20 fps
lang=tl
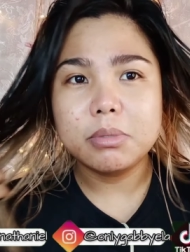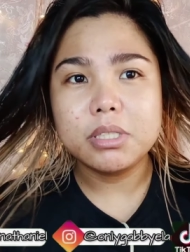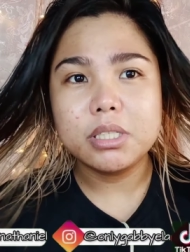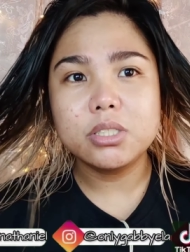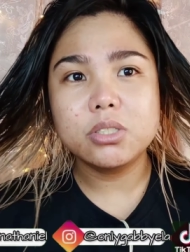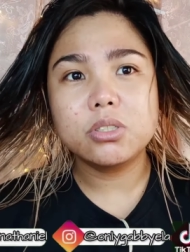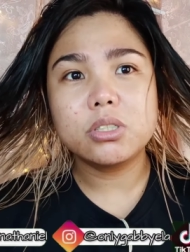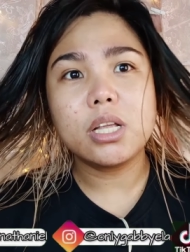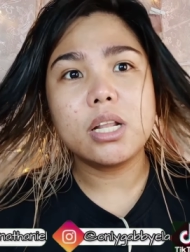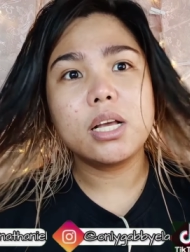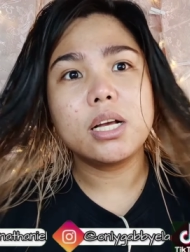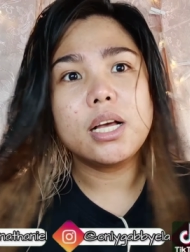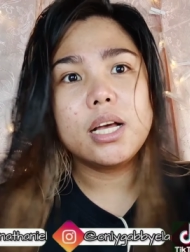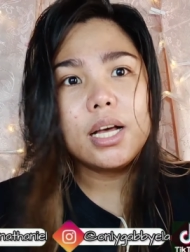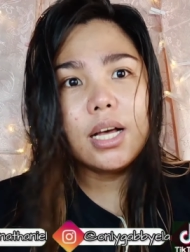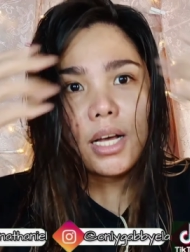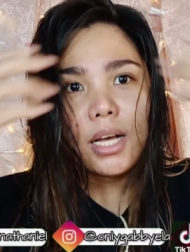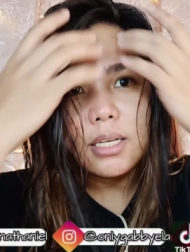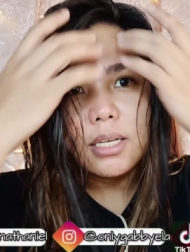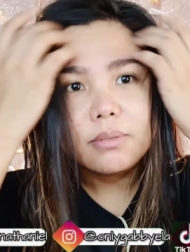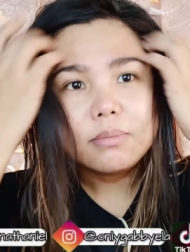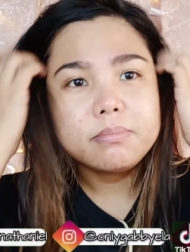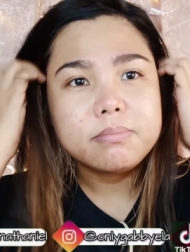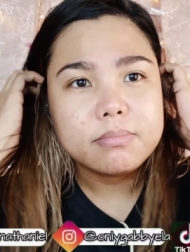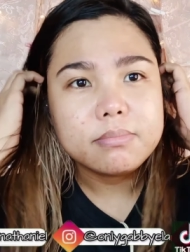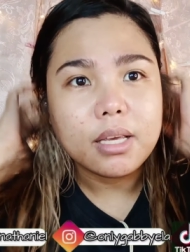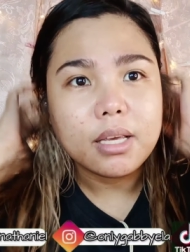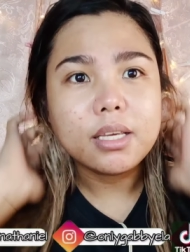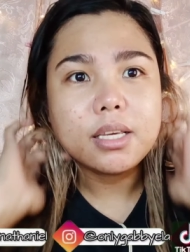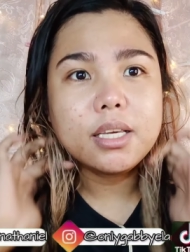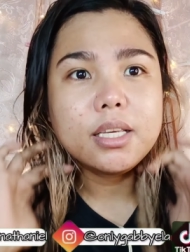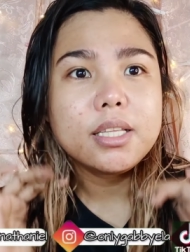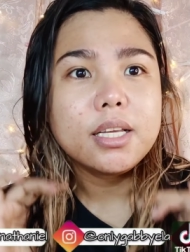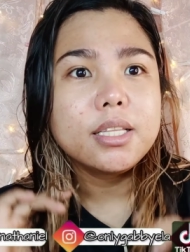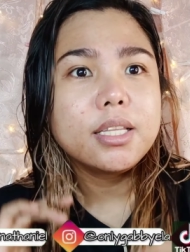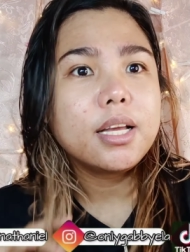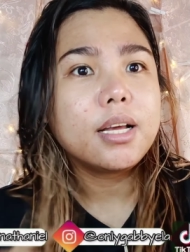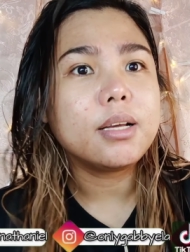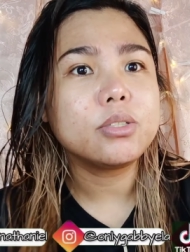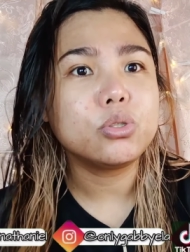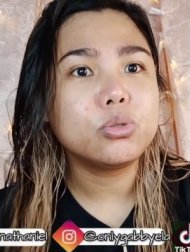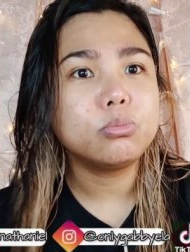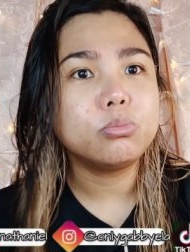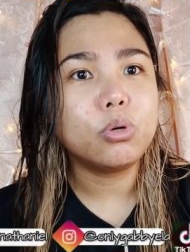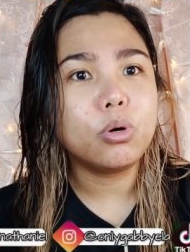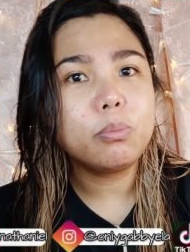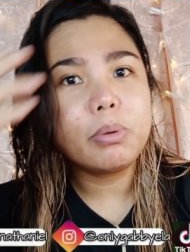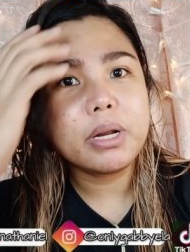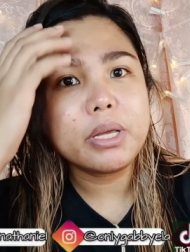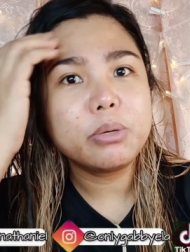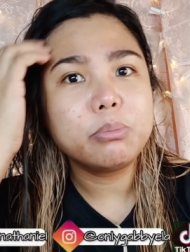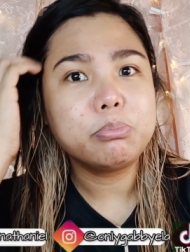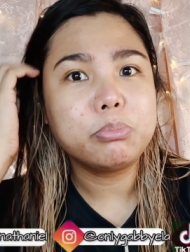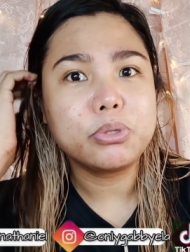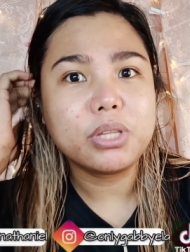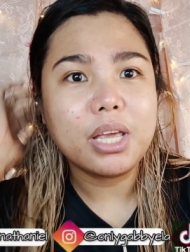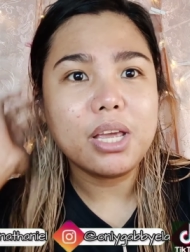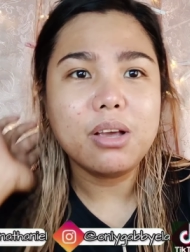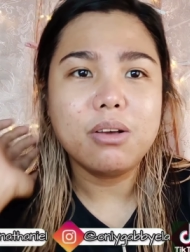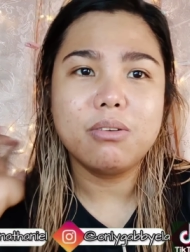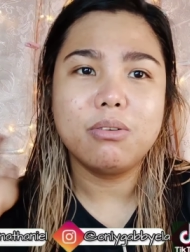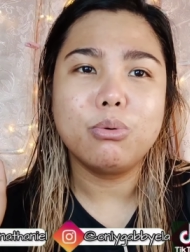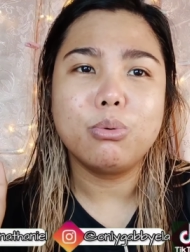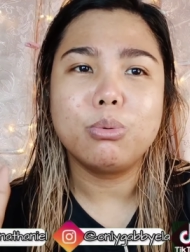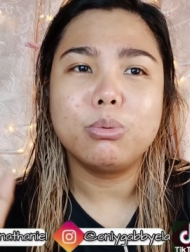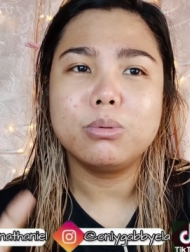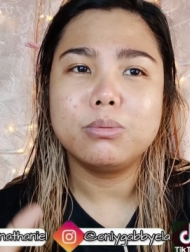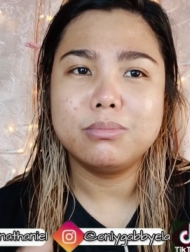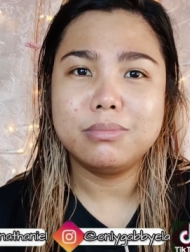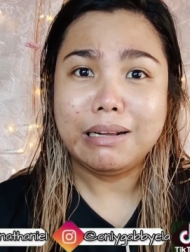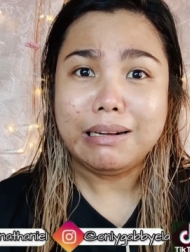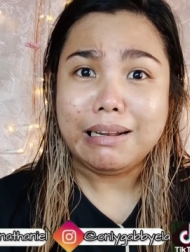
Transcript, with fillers: naman ninyo talaga nakikita na sumobra yung puti o